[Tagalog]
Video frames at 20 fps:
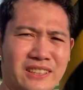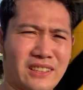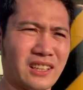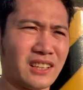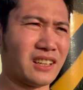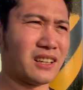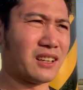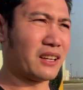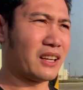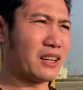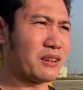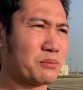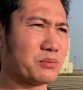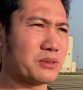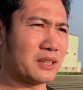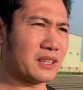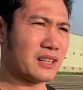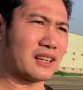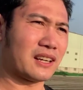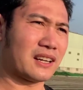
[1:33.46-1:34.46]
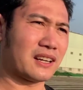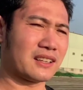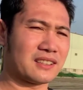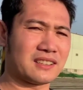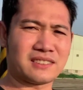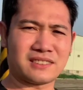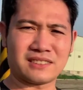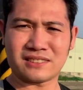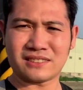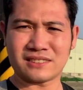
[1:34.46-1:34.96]
uh, ah, ilang buwan lang
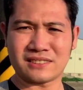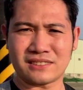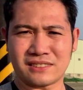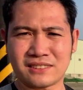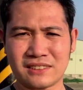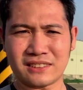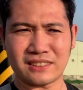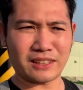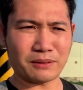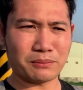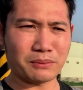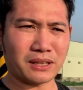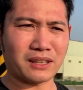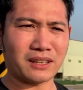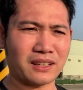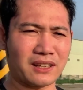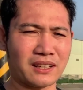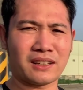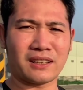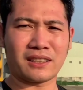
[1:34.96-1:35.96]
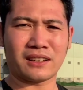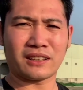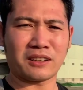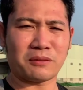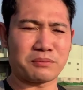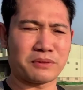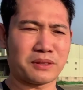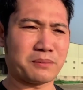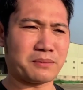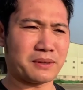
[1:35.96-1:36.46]
ibang
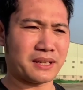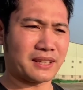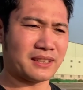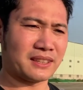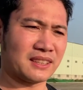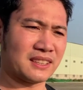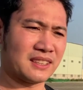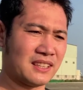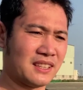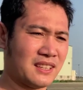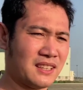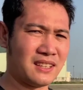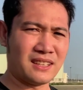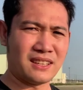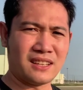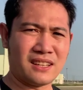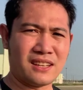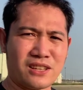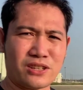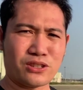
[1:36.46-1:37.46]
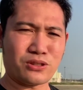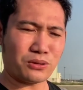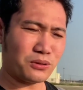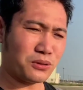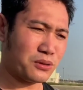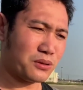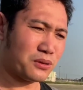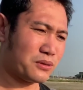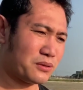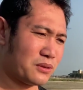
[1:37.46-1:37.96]
crop naman so
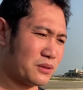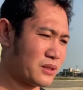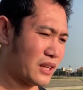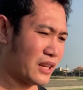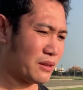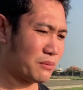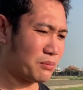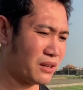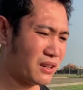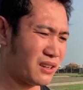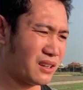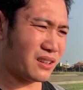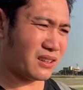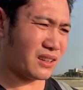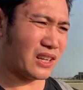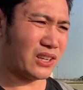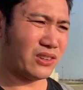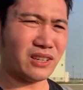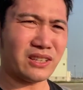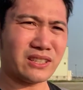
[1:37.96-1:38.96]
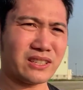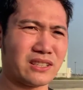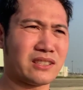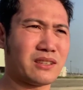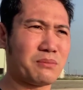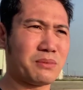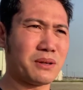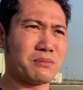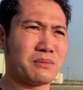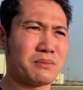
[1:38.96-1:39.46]
sa ibang ano kasi
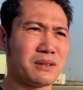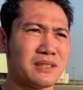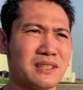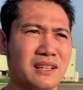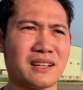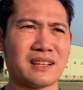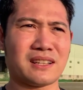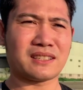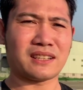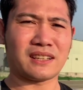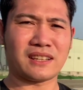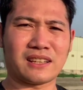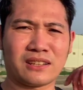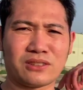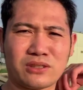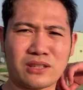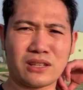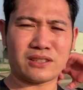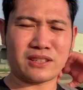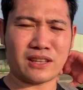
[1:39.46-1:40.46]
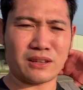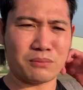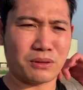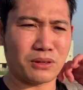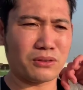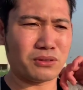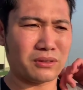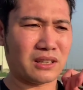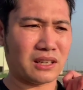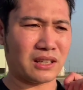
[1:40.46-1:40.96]
sa ibang bansa kasi eh, sa, sa
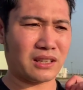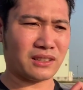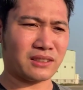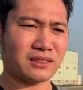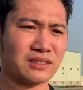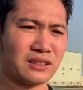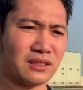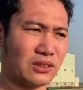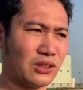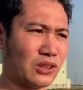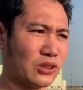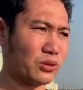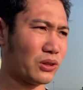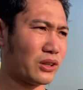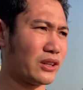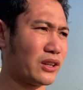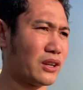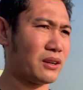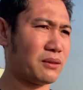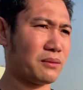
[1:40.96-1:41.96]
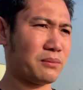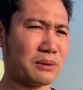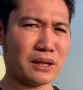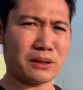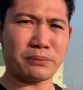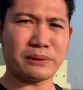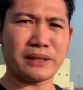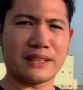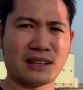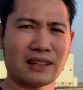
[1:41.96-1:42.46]
ibang lugar katulad ng
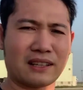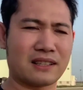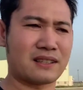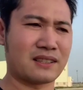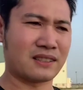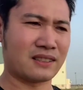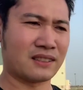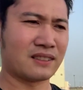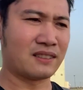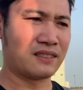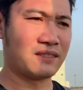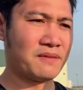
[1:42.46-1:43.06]
Pilipinas